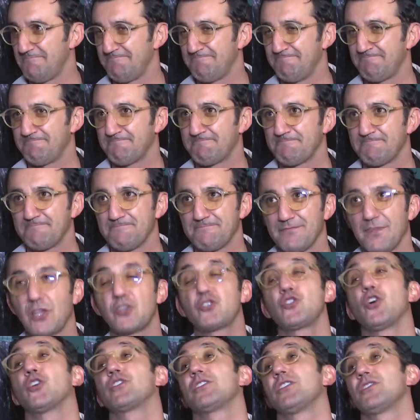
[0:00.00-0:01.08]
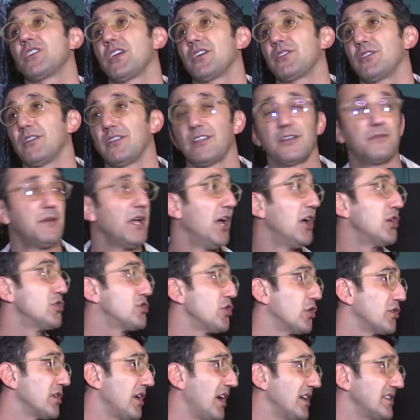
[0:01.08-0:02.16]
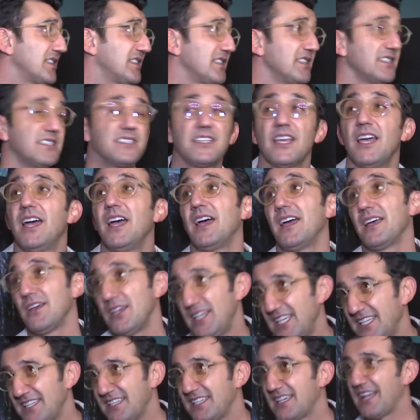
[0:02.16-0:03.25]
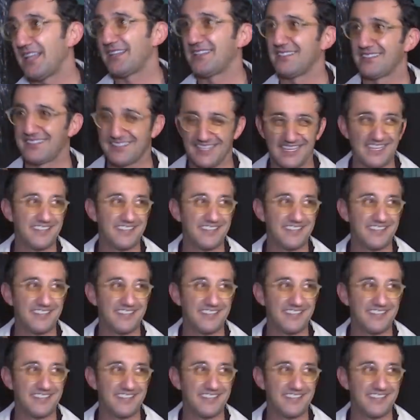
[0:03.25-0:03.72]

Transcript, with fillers: Hayırlı olsun. Çok teşekkür ederim. Çok naziksiniz. İyi ki geldiniz.